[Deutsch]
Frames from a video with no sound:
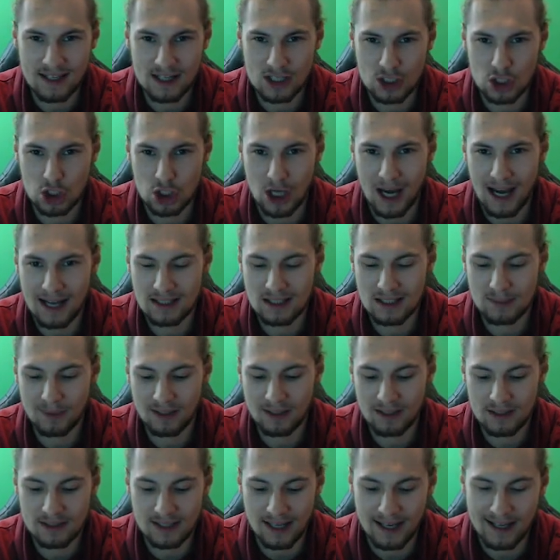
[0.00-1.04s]
der
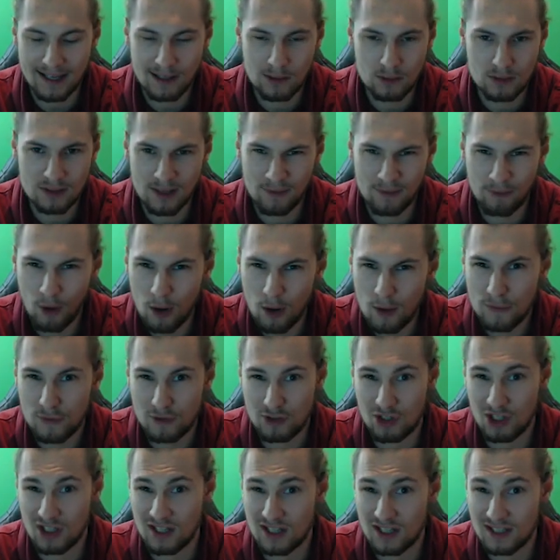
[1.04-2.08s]
schadensbringende Teil und der Wolf
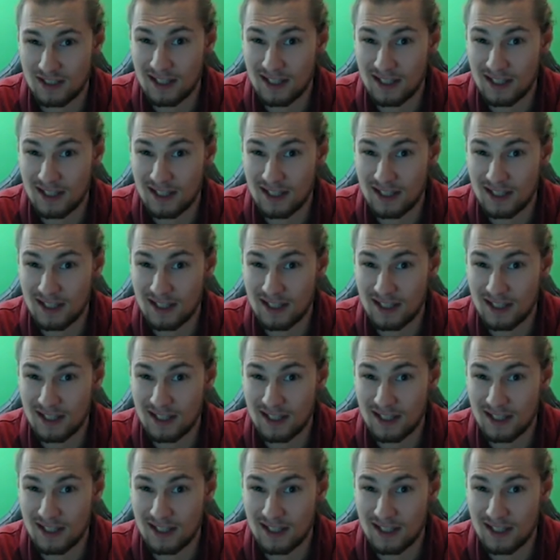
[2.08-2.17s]
steht ja